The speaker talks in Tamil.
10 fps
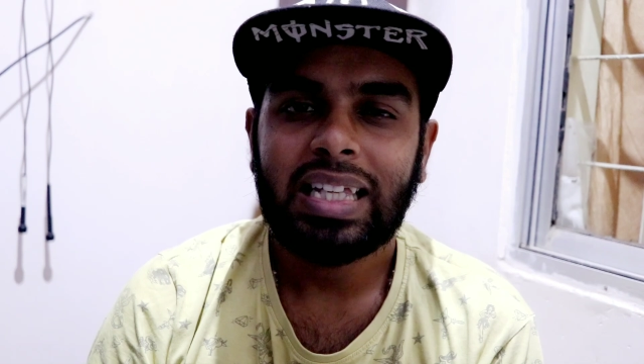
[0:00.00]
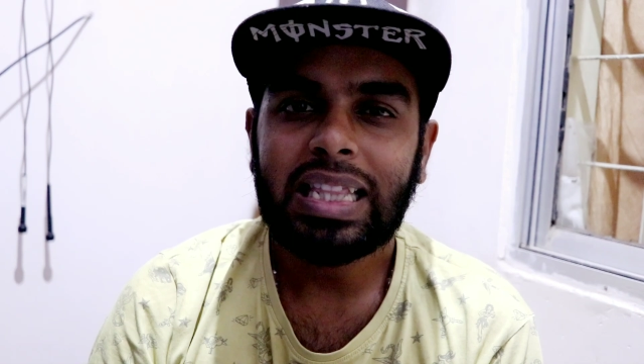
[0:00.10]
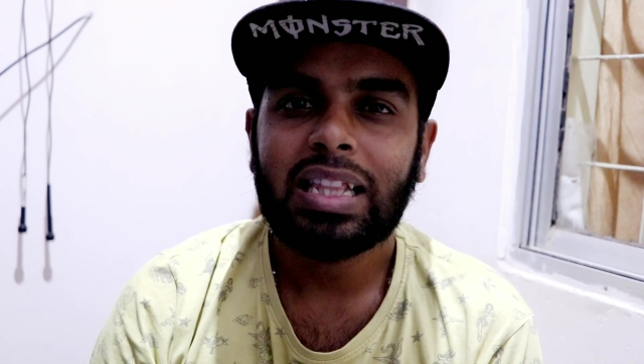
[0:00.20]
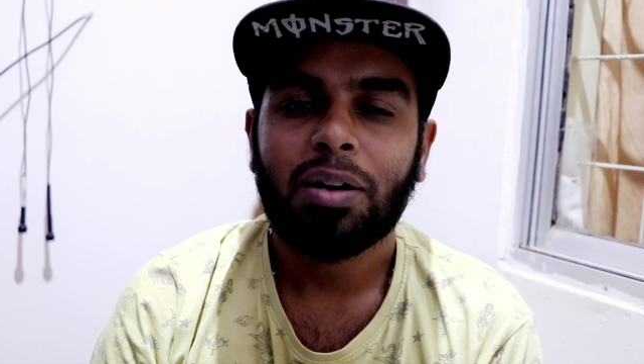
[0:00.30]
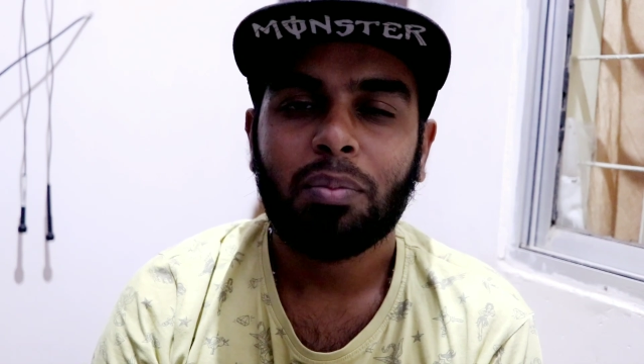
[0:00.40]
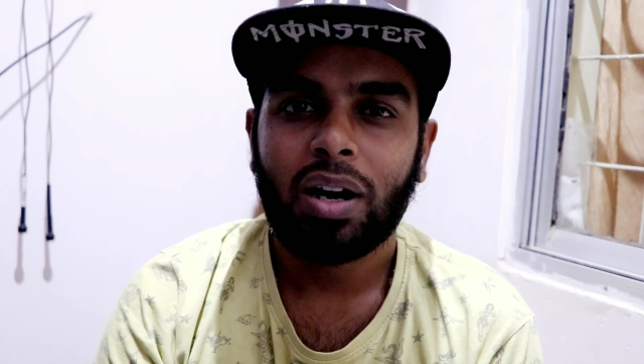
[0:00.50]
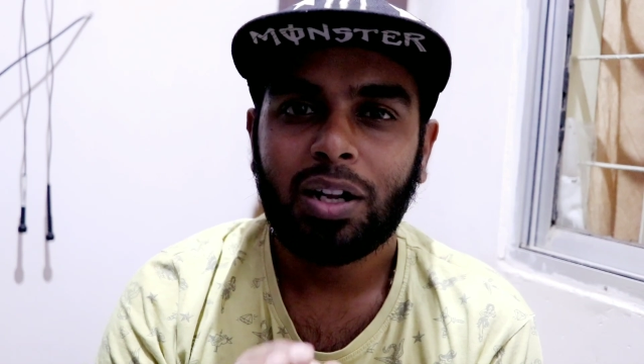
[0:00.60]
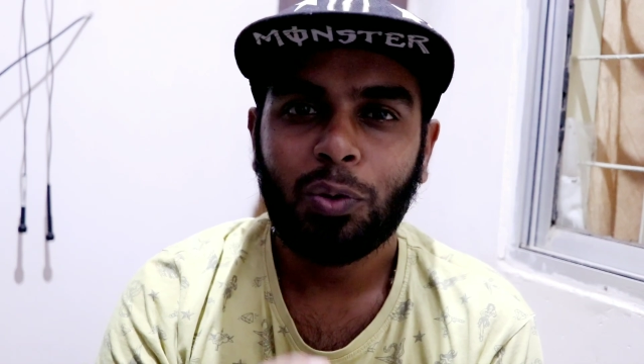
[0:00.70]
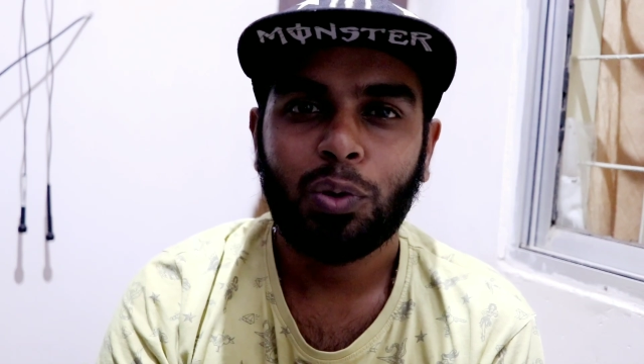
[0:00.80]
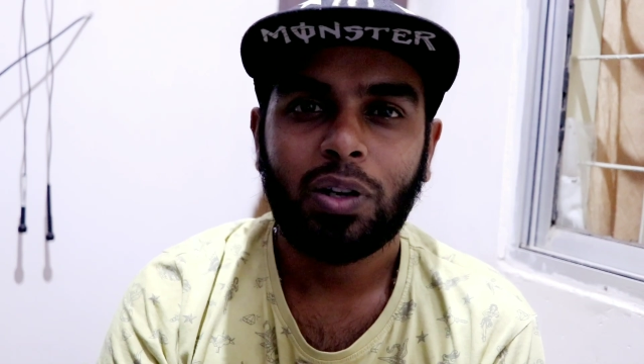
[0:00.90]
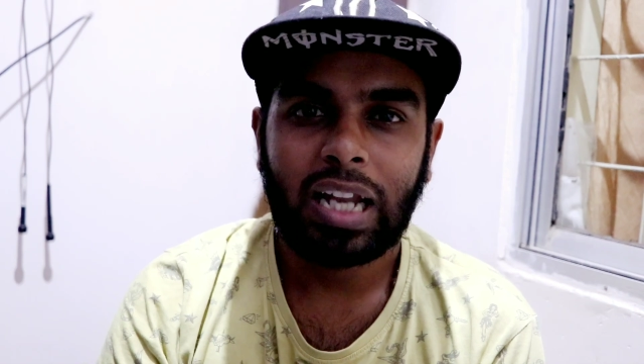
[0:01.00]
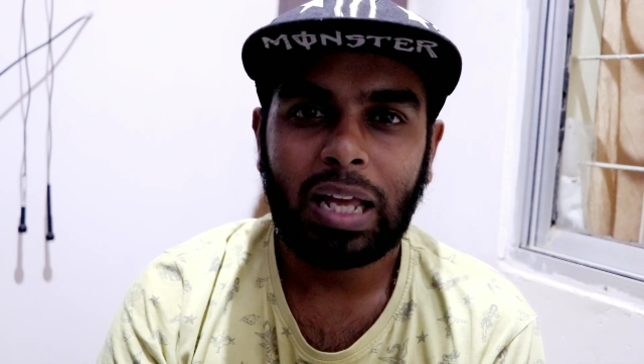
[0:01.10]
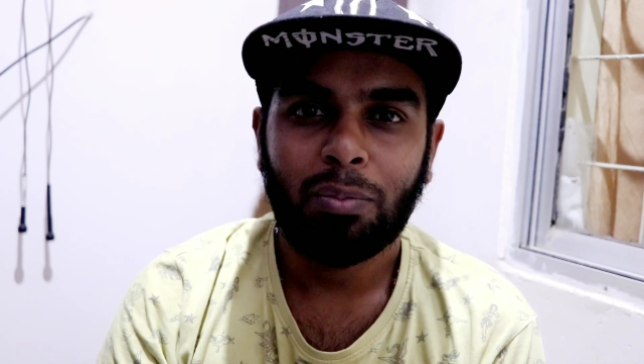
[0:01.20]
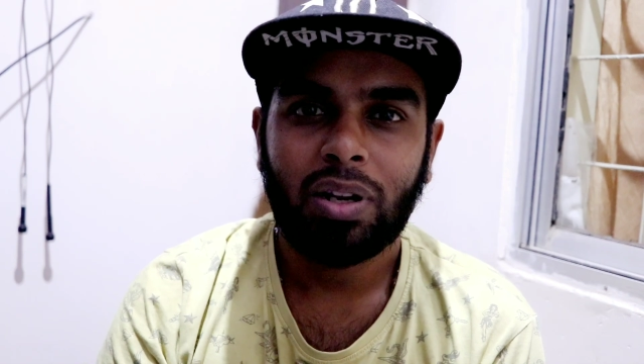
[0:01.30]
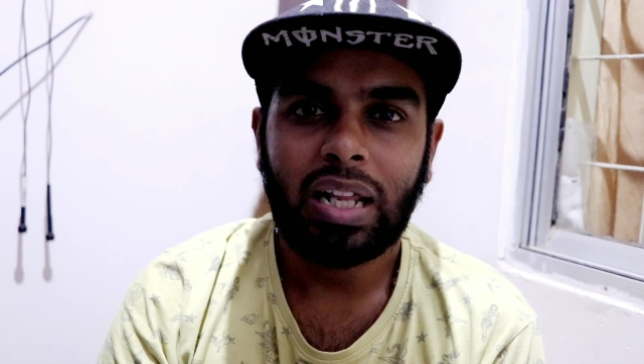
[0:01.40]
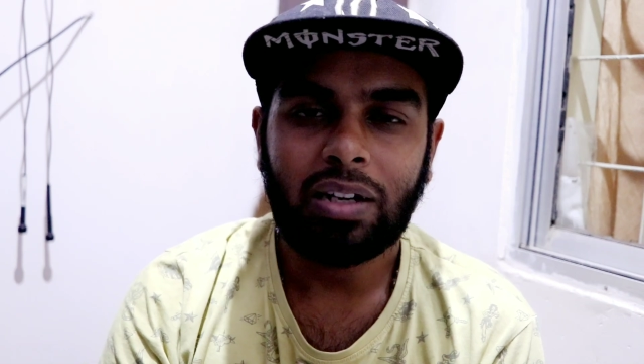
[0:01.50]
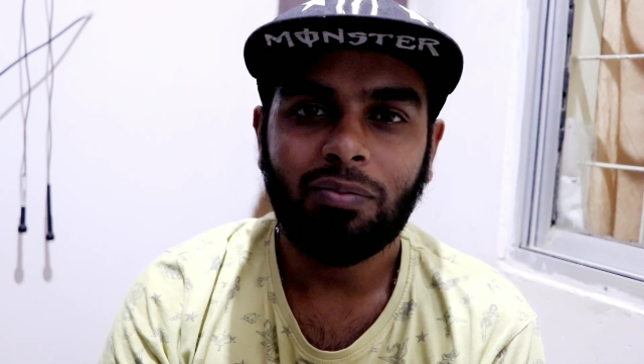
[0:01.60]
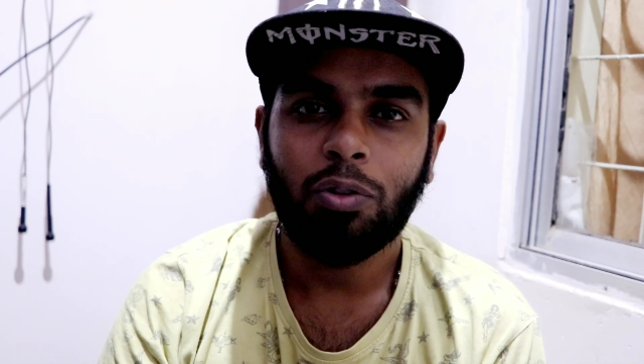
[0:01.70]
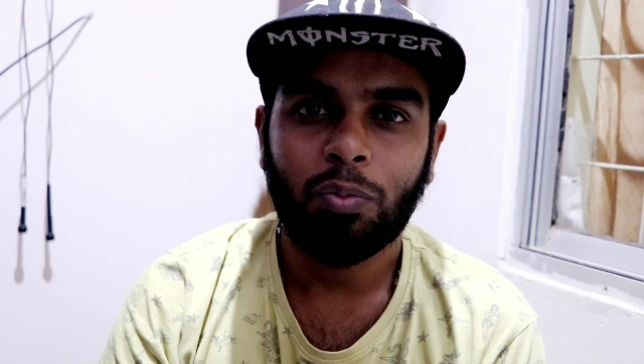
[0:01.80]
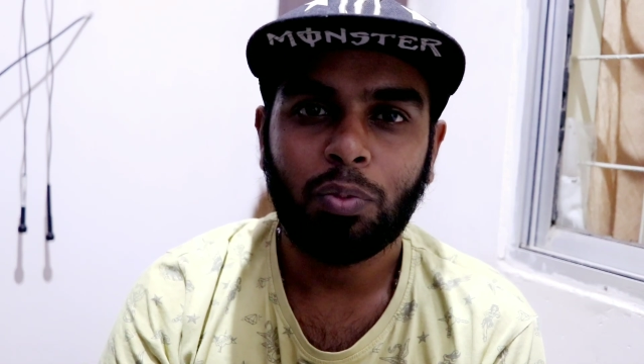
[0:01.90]
இந்த மாதிரி ஒரு டைமில்
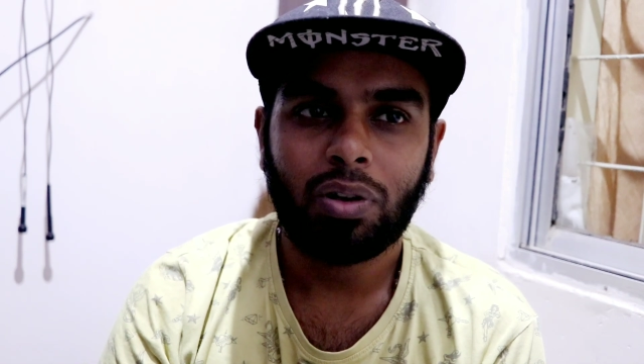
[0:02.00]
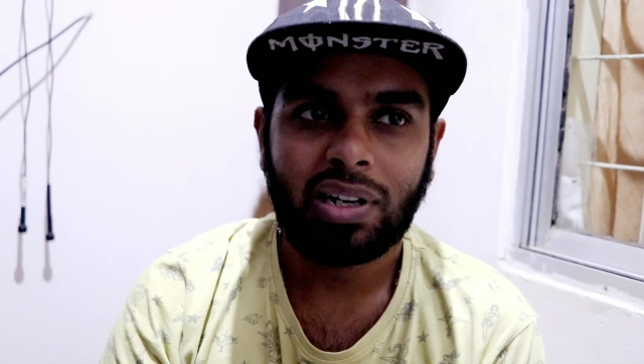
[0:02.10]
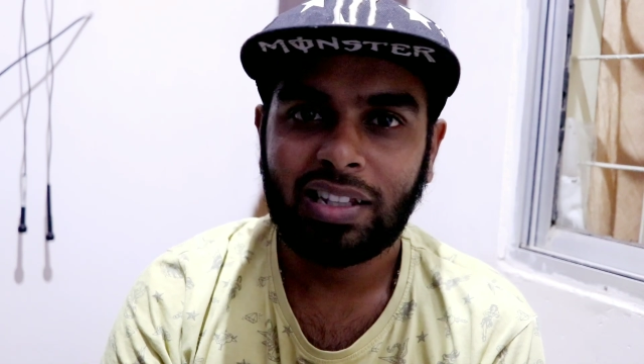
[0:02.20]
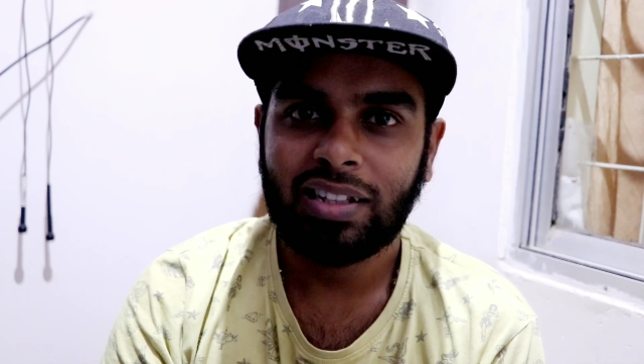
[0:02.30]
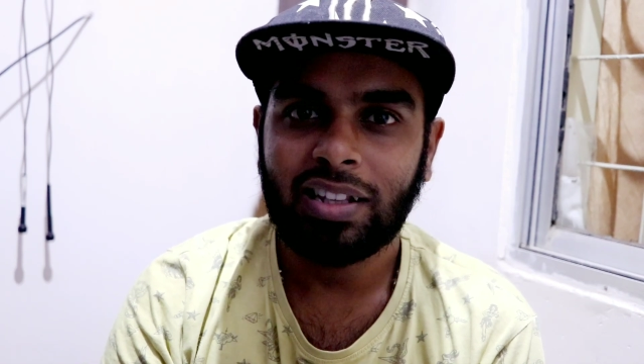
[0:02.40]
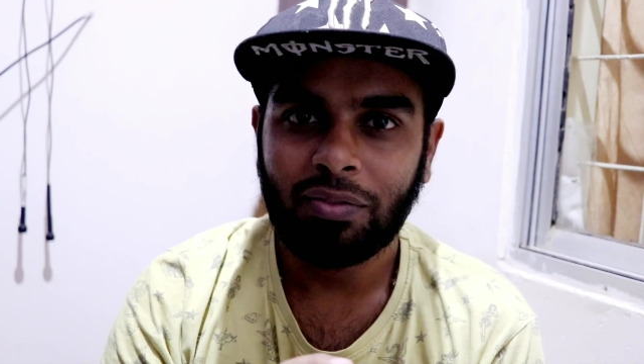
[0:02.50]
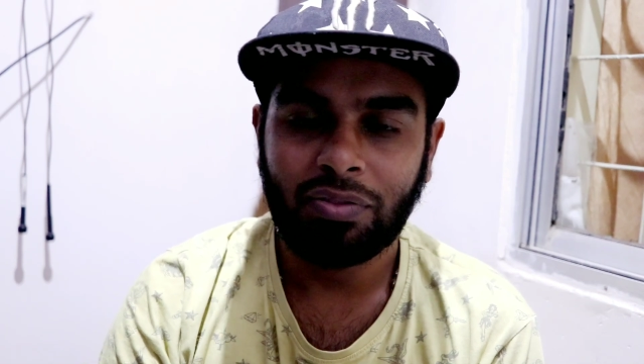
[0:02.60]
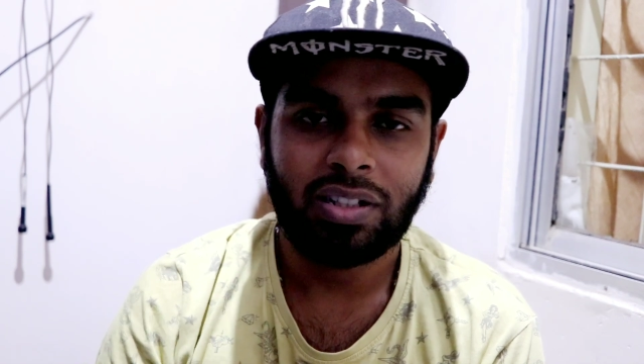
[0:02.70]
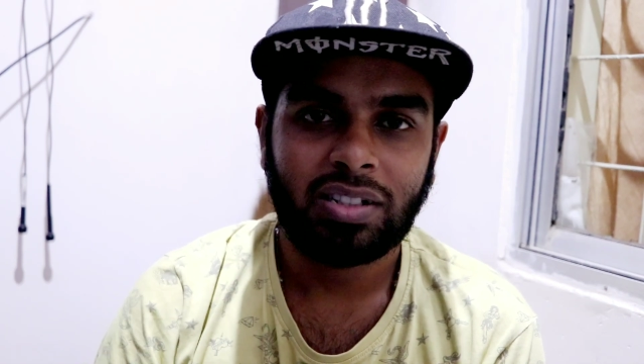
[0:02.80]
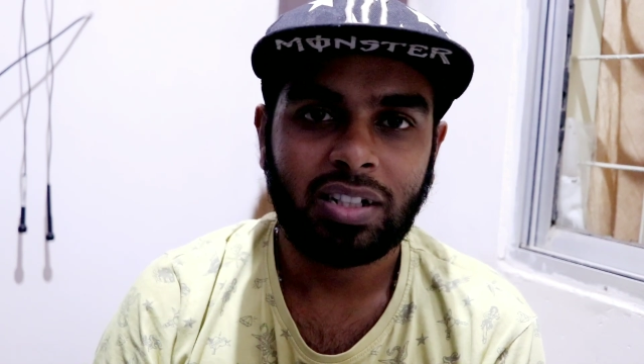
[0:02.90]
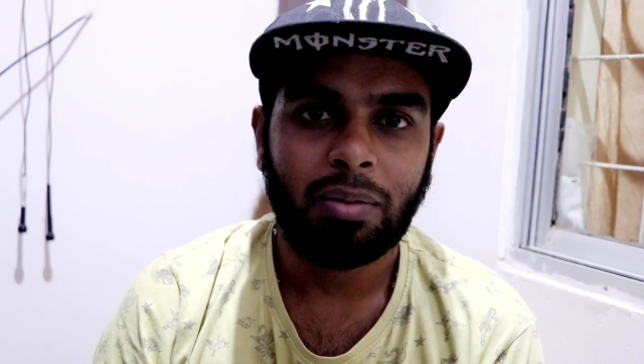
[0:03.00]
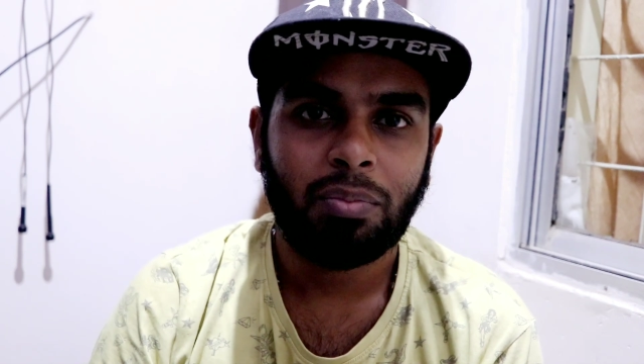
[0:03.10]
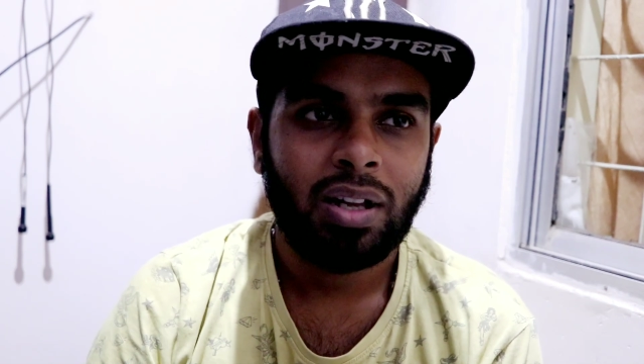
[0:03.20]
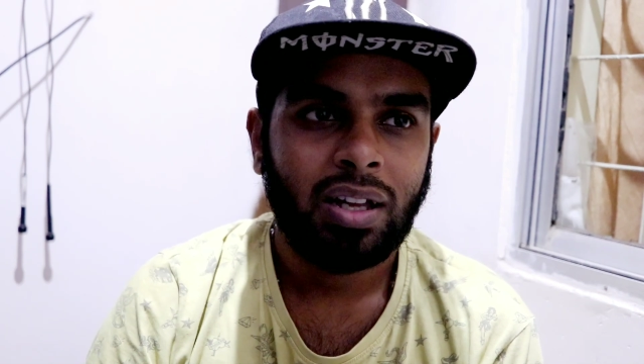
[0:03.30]
ரிவ்யூ போடுறது இதுதான் ஃபர்ஸ்ட் டைம்